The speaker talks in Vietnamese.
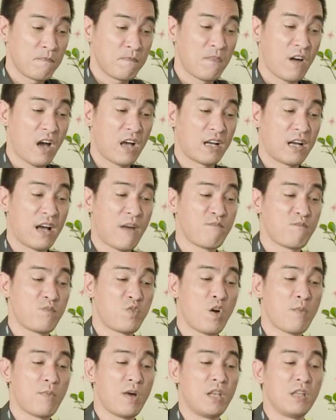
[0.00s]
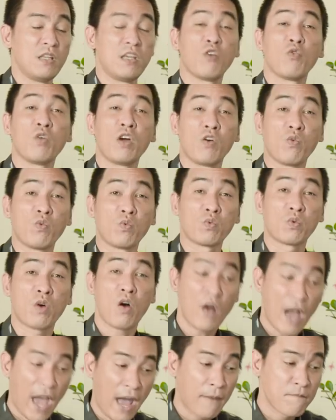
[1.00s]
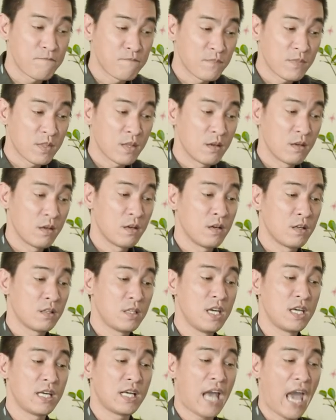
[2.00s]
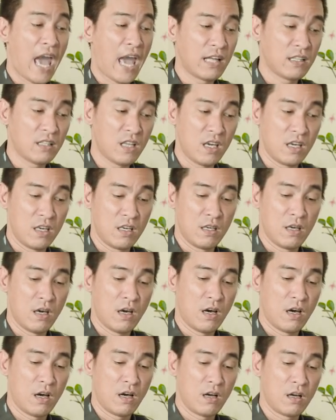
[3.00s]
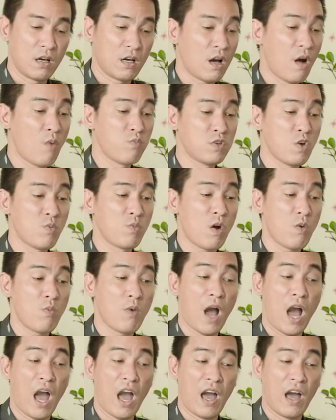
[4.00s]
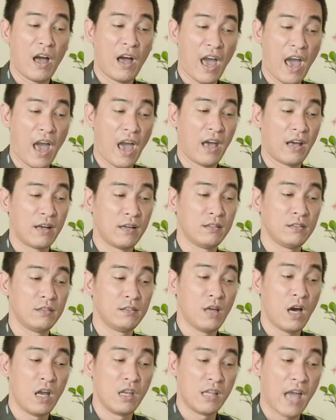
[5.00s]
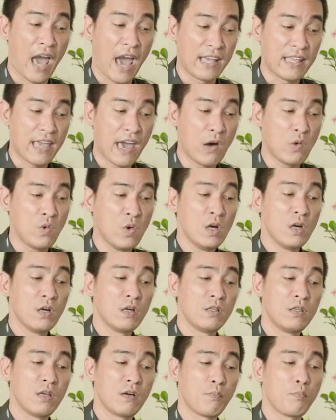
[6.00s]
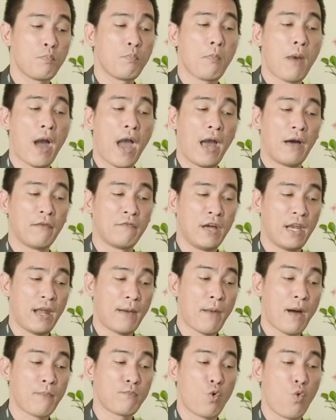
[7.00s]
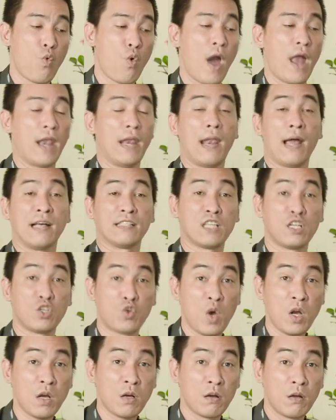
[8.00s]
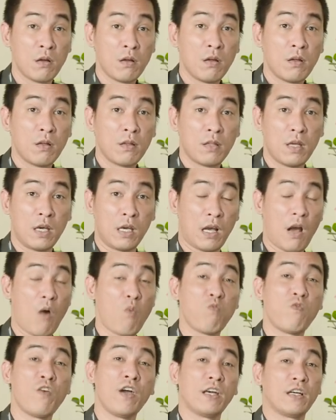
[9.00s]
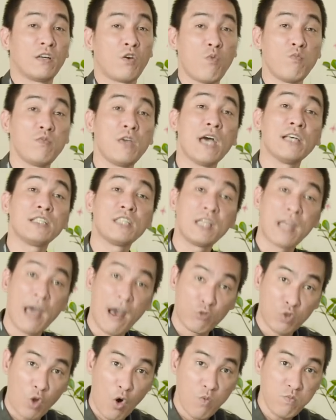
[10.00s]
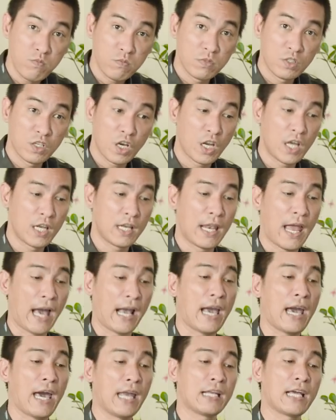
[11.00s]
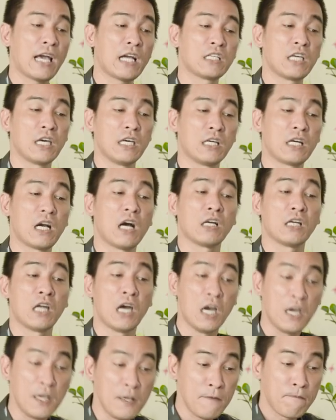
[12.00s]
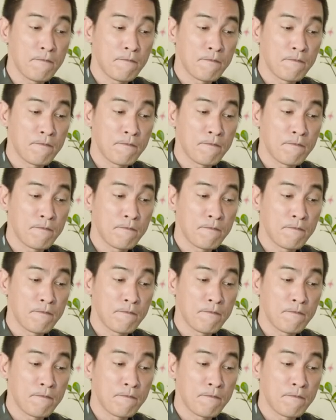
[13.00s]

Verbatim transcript: và gặp cho mình nhiều điều khó khăn thiên can thì à, không xung công hạ, hạ hình hại nhau nhưng mà về nạp âm ngũ hành là sinh xuất thì công việc cũng dễ sinh hao tốn cho nên là các anh các chị cần để ý